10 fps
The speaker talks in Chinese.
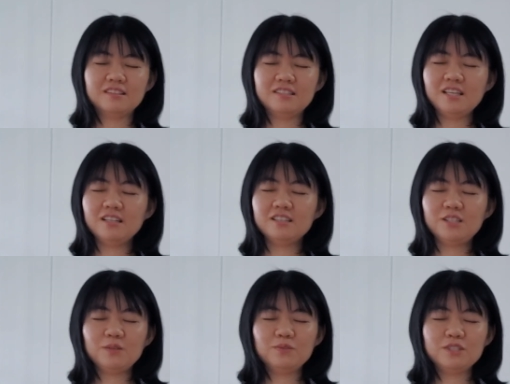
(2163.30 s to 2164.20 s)
亲爱的
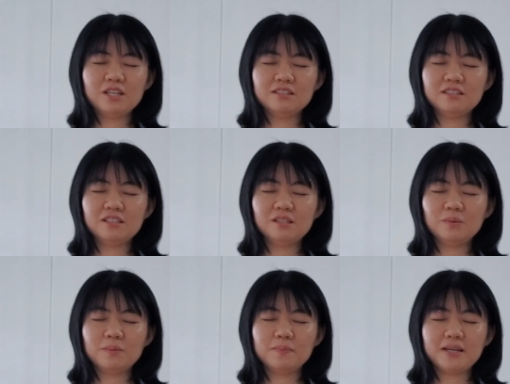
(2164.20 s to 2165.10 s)
天父上帝，
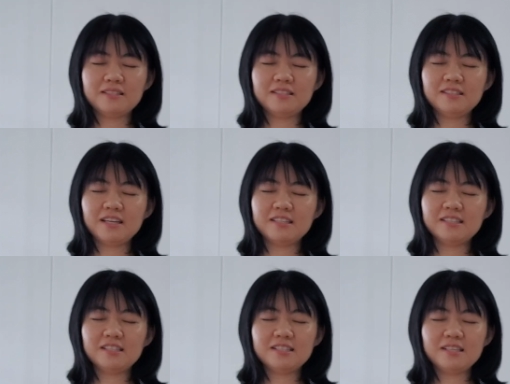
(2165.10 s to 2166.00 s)
我们满心感
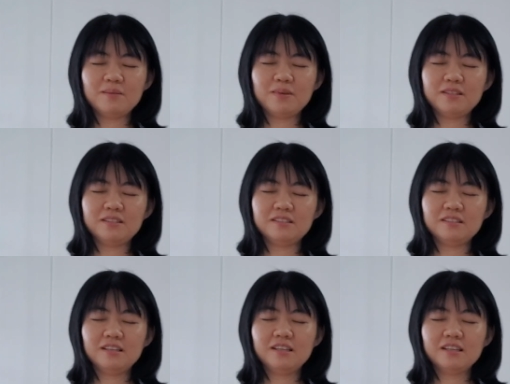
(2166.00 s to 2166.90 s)
谢、赞美你，
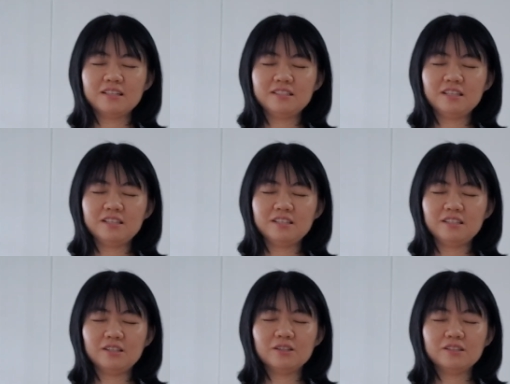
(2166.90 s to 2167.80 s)
感谢
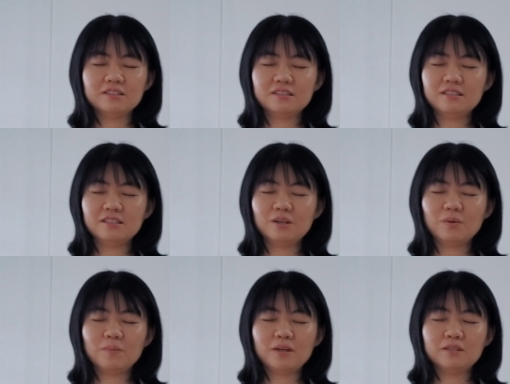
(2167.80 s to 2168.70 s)
你赐给
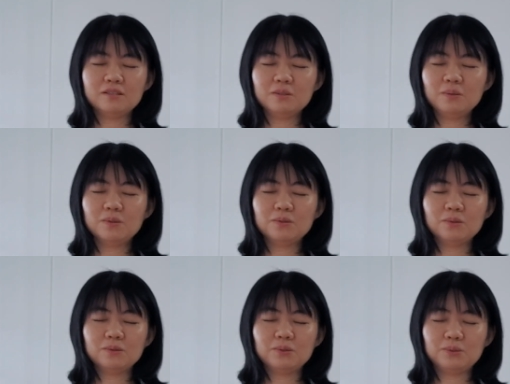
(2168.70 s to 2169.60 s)
我们生活
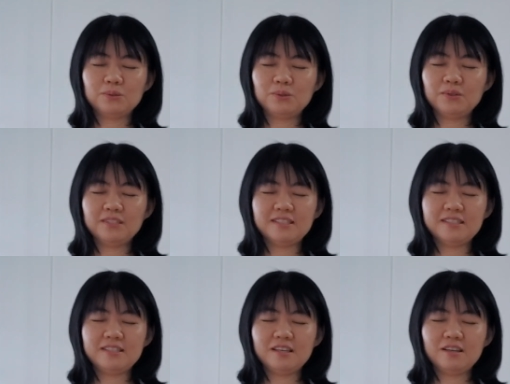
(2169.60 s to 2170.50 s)
中所需用的
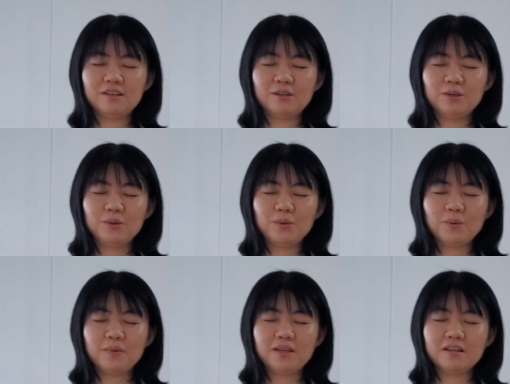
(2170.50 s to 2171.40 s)
一切。我
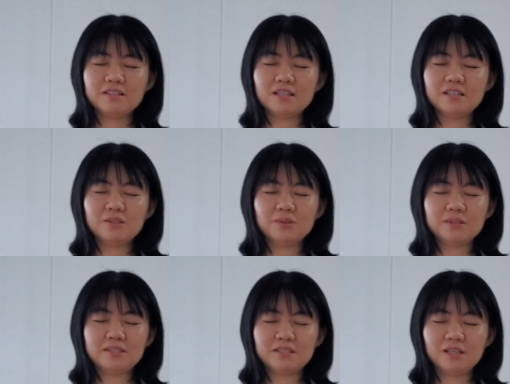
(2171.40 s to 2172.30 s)
们要将你所
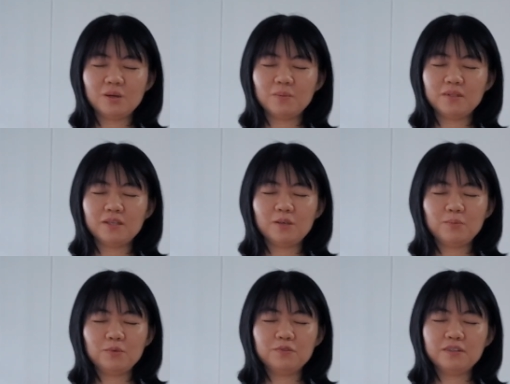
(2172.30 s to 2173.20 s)
赐给我们的一
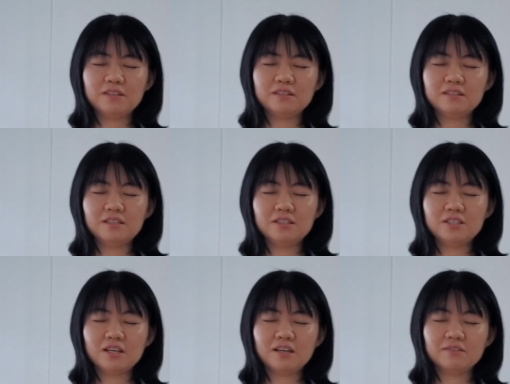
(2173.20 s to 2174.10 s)
部分献
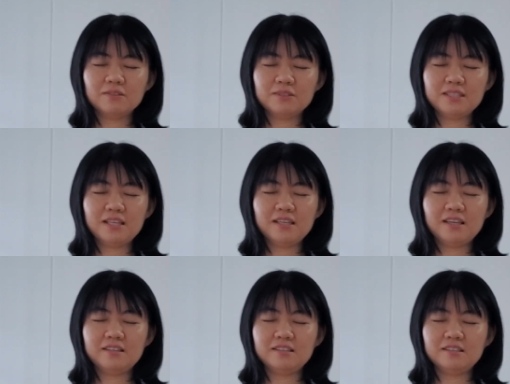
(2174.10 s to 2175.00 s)
上、奉献给
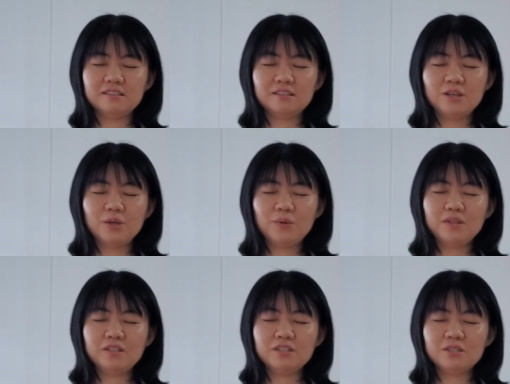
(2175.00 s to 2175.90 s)
你。
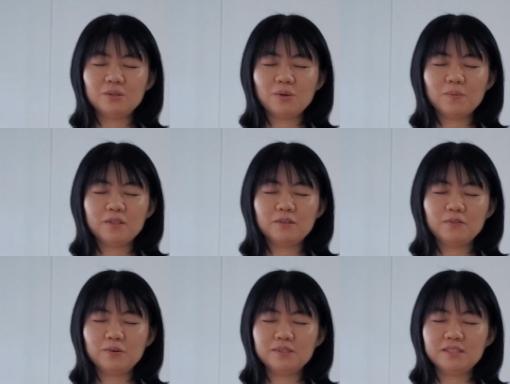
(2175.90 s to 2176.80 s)
愿你使用我们的
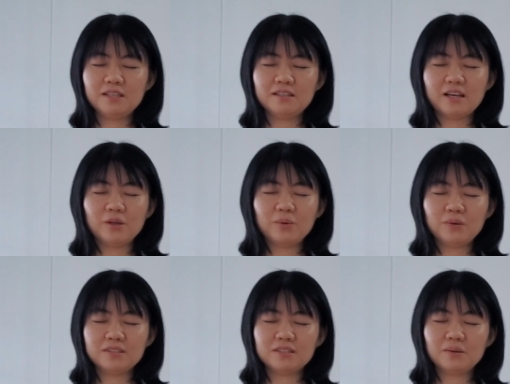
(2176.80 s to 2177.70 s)
奉献来
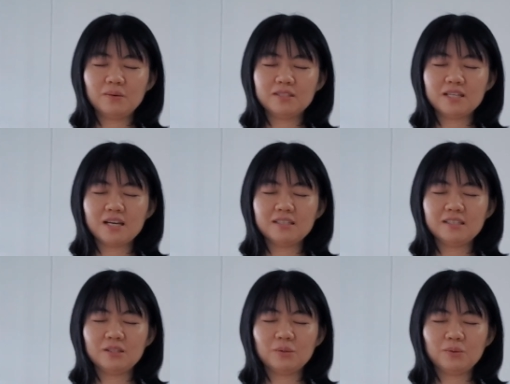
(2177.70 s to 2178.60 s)
扩扩张你
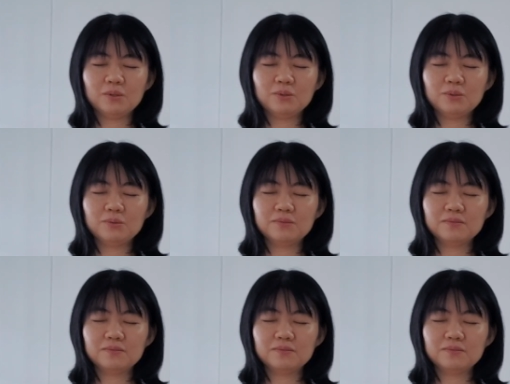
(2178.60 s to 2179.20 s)
的国度，